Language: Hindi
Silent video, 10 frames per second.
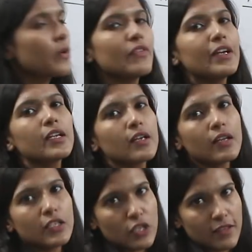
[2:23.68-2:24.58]
प्रिवेंट
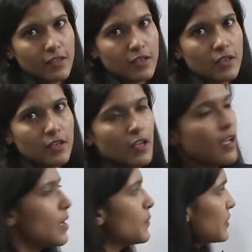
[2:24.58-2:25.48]
करना चाहते हैं
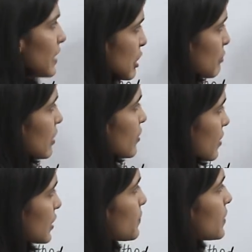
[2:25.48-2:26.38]
हम सेक्सुअली
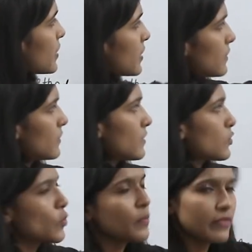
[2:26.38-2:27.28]
ट्रांसमिटेड
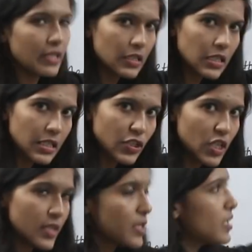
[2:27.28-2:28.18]
डिजीजेस को प्रिवेंट करना
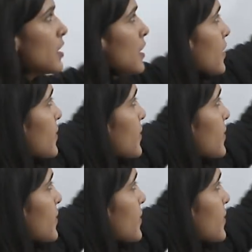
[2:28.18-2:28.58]
चाहते हैं